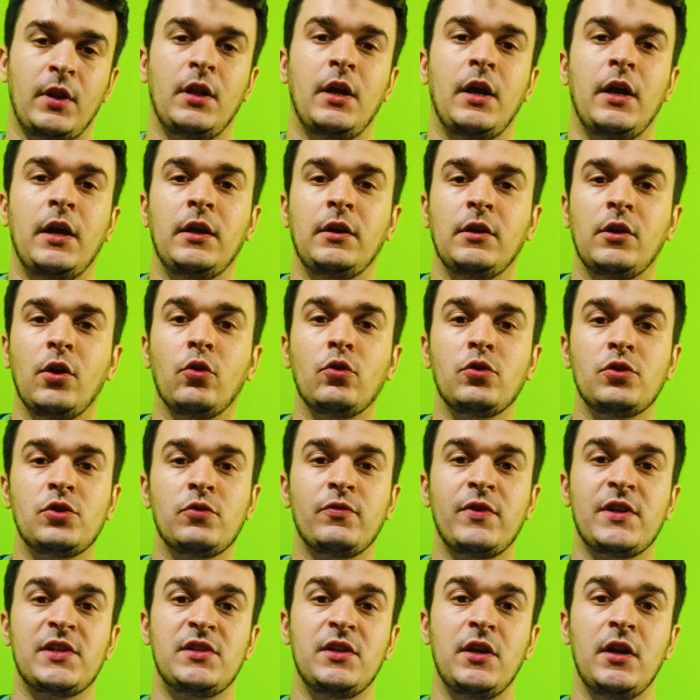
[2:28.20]
Né? Então isso
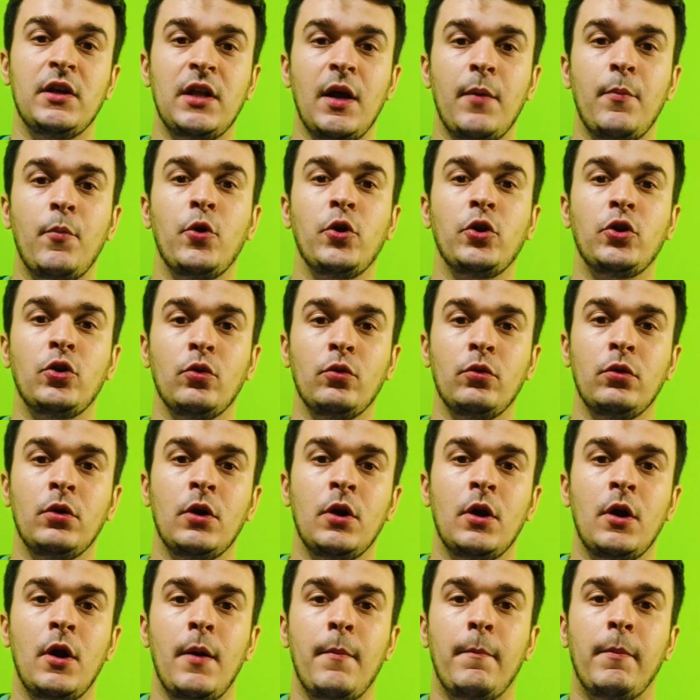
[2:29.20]
facilita muito
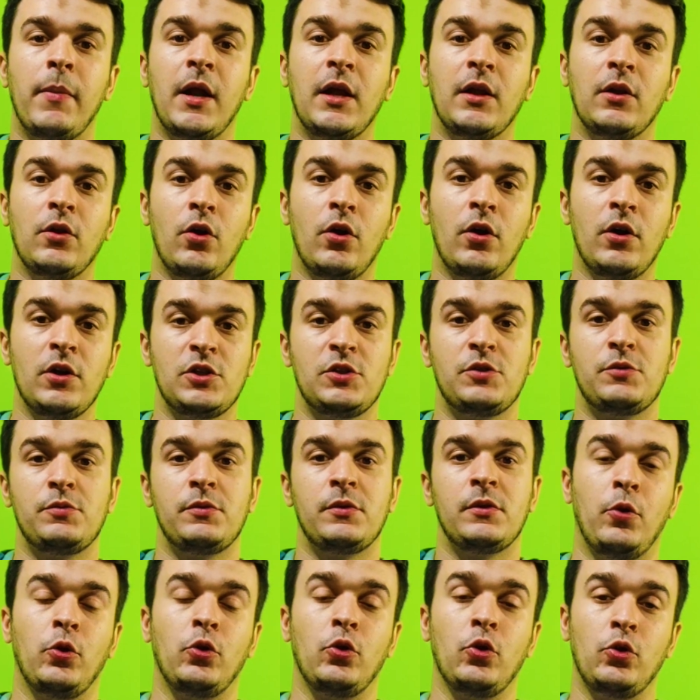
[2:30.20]
para nós,
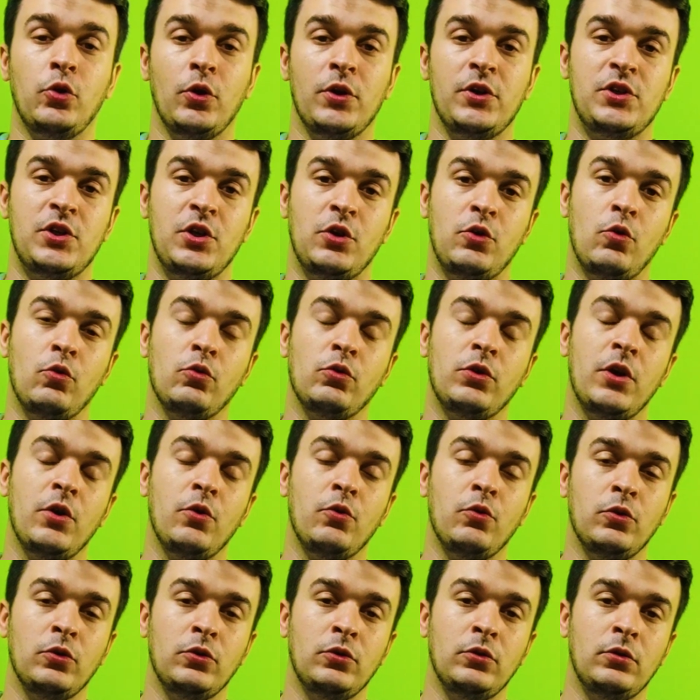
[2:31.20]
produtores de
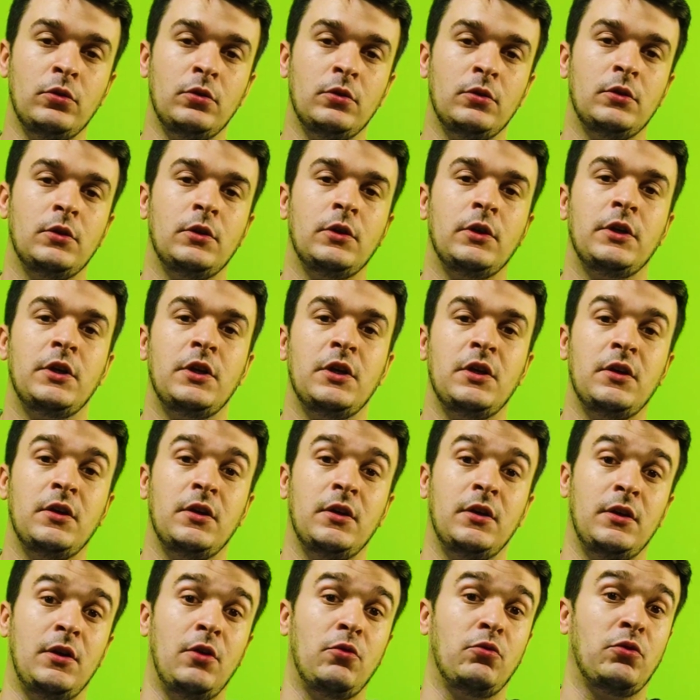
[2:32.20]
conteúdo,
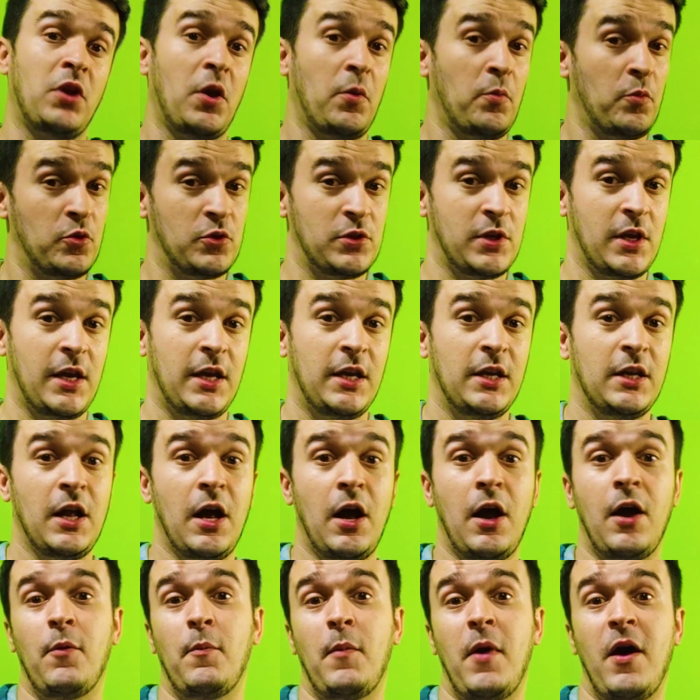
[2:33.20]
que não temos
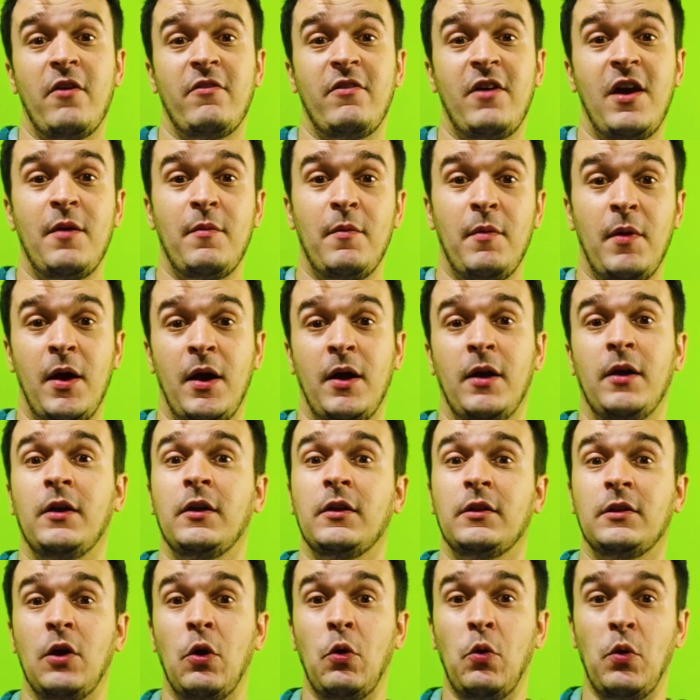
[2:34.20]
ainda uma verba
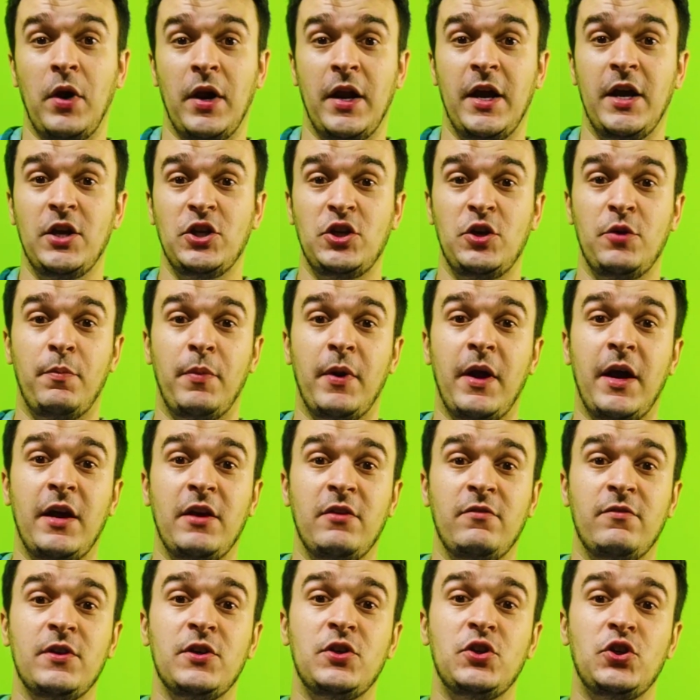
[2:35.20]
tão grande para
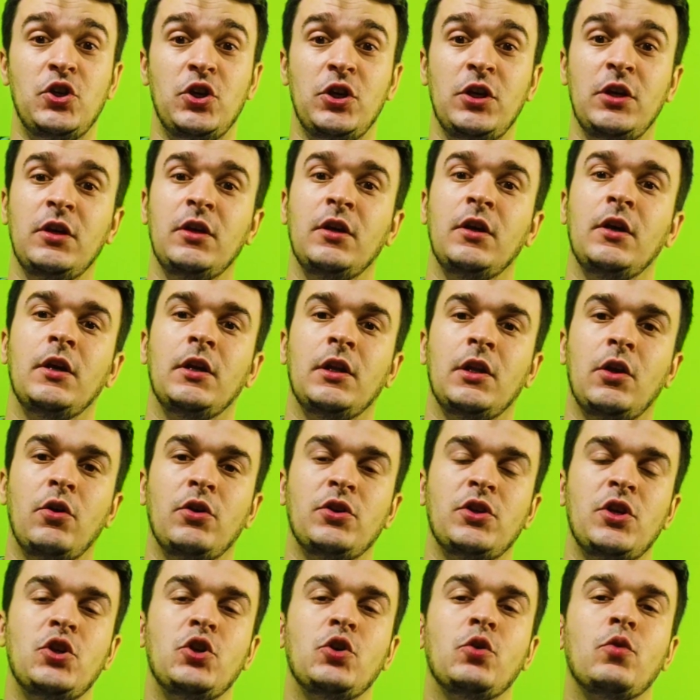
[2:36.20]
investir, então a
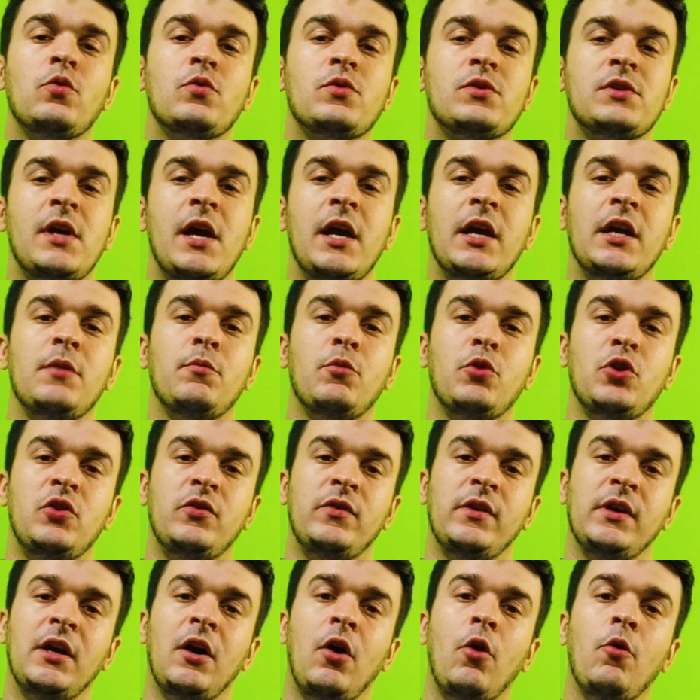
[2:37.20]
gente consegue
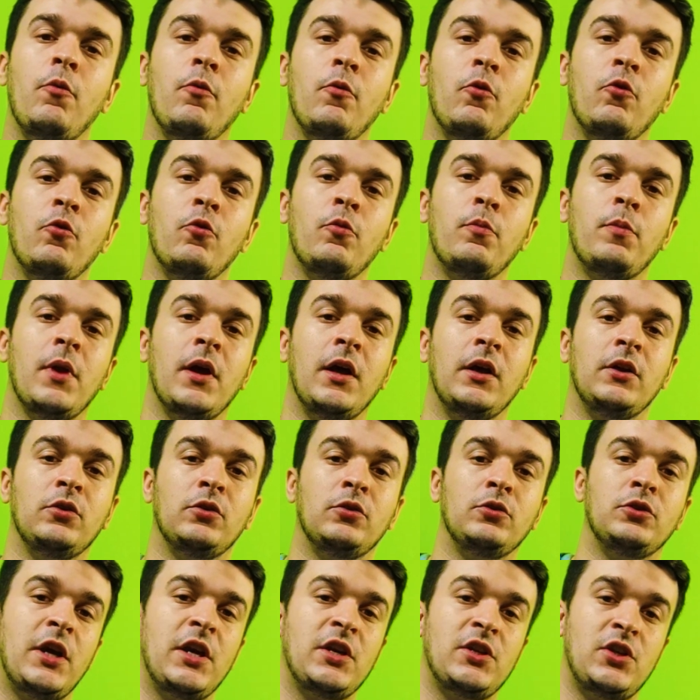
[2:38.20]
modificar o,
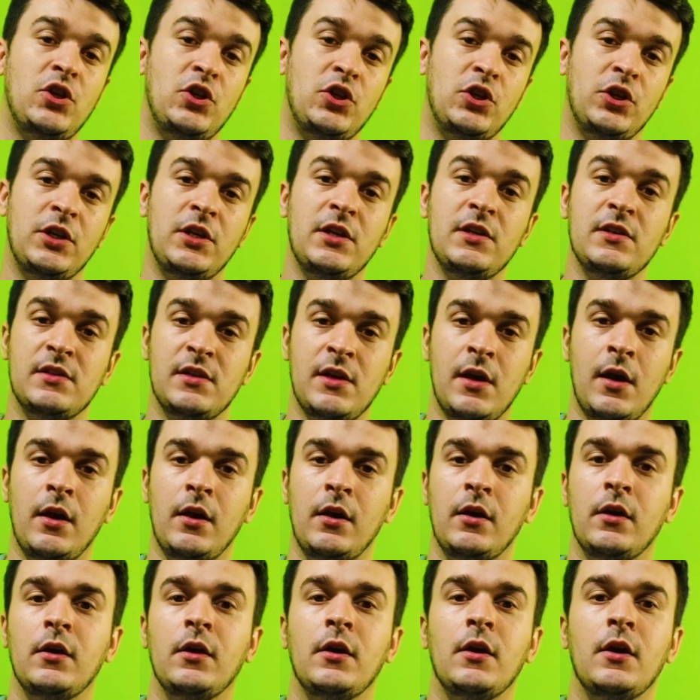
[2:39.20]
plano que a gente
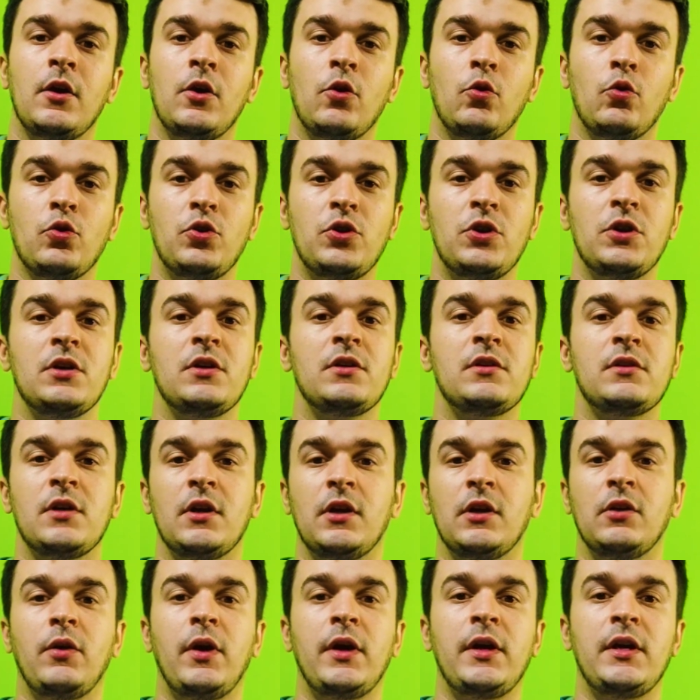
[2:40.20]
quiser
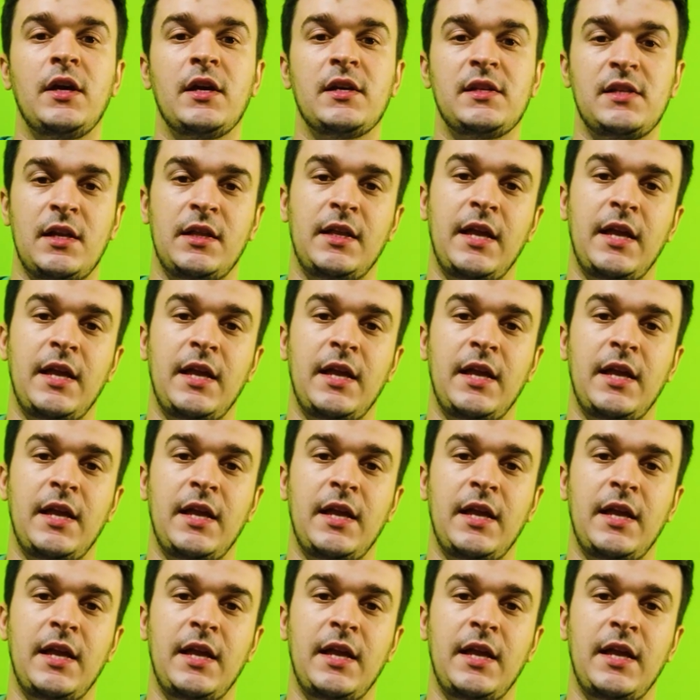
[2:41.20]
utilizando aí essa